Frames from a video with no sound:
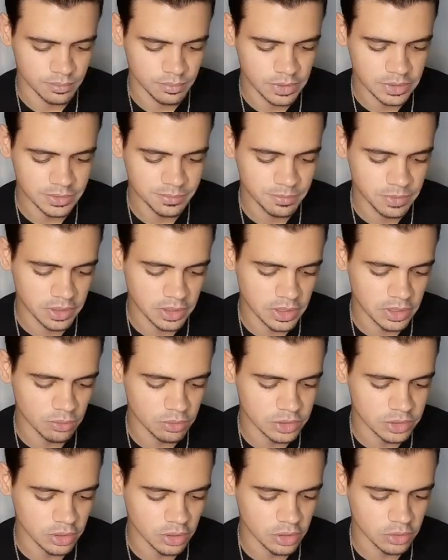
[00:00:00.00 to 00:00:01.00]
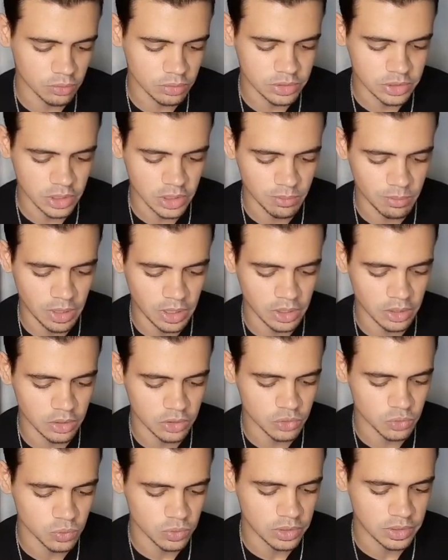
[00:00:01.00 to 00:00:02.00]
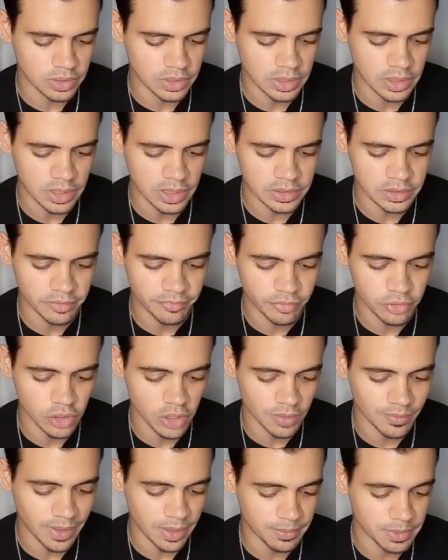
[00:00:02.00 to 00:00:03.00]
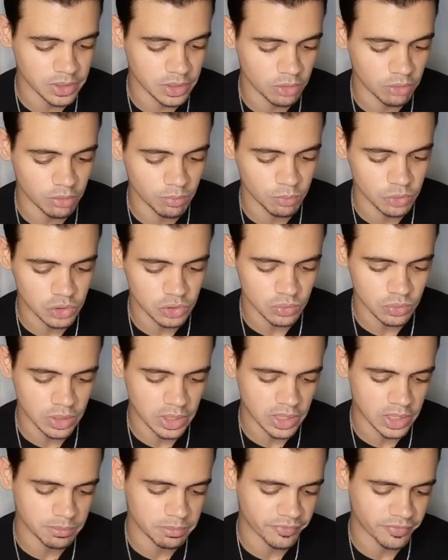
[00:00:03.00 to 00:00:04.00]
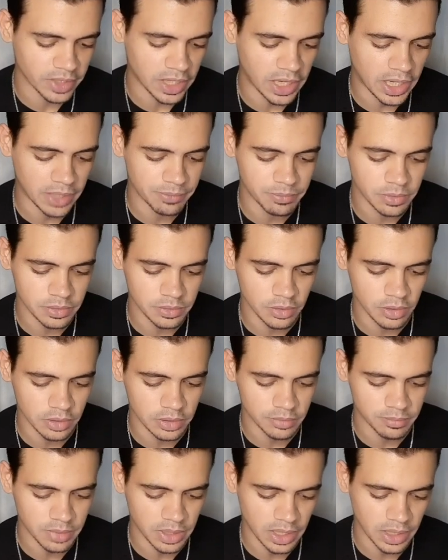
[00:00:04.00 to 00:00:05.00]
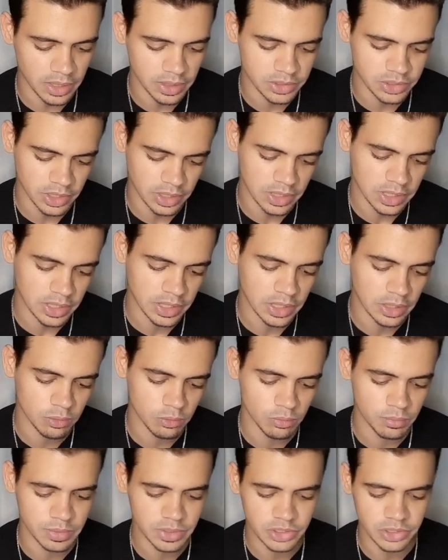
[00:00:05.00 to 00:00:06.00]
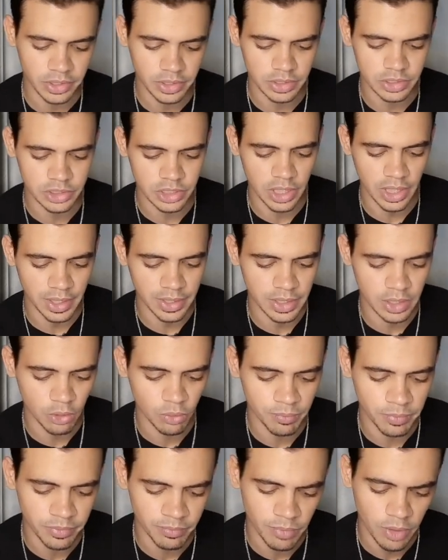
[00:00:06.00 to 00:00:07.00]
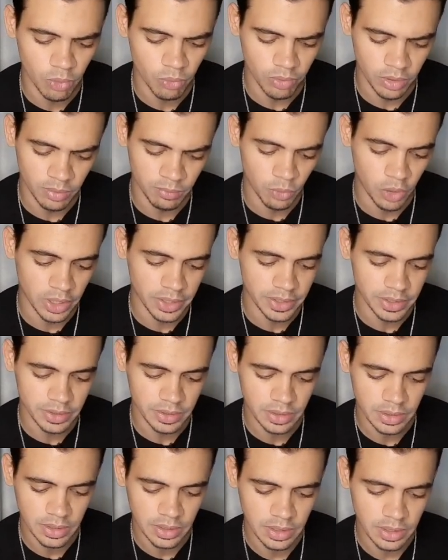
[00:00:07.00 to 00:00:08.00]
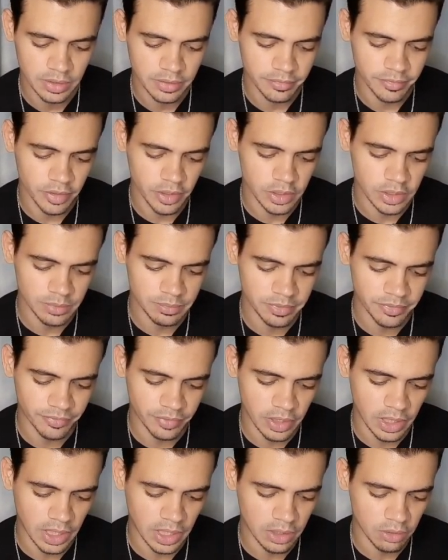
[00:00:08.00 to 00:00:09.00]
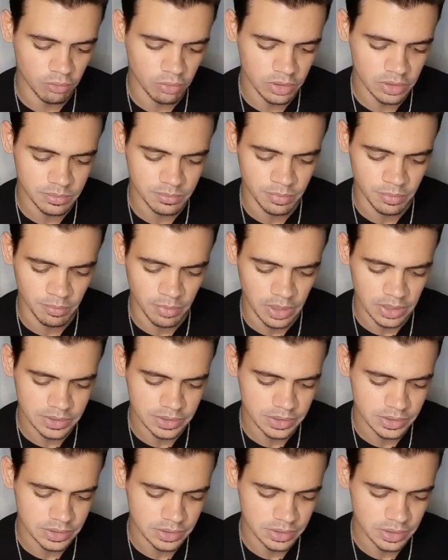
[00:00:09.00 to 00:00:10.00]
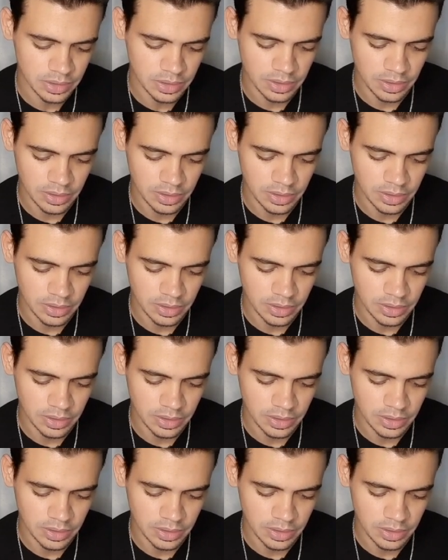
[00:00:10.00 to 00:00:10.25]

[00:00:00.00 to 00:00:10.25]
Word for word: بسم الله والصلاة والسلام على رسول الله ادي الفيديو يا جماعة بدأ اهو بصوا ده هنا بيفتحها من الطرد بتاعها شكلها جاله من شركة شحن او من موقع معين آه، بيفتحها اهوت بالمقص